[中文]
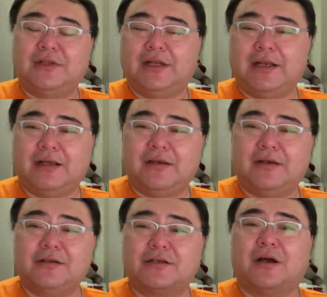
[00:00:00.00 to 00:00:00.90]
哪个
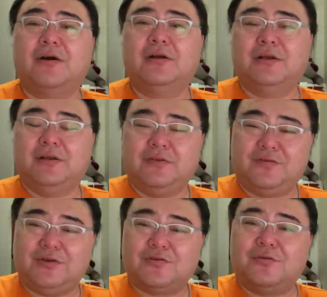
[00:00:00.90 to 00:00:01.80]
粮食少，
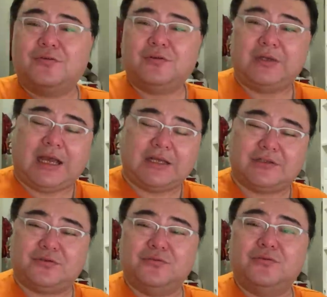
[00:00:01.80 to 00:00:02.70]
最终还
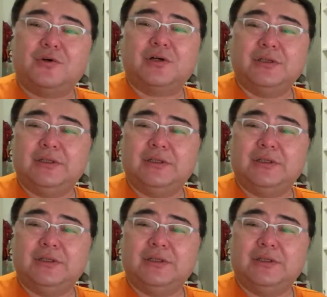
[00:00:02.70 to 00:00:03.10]
是通过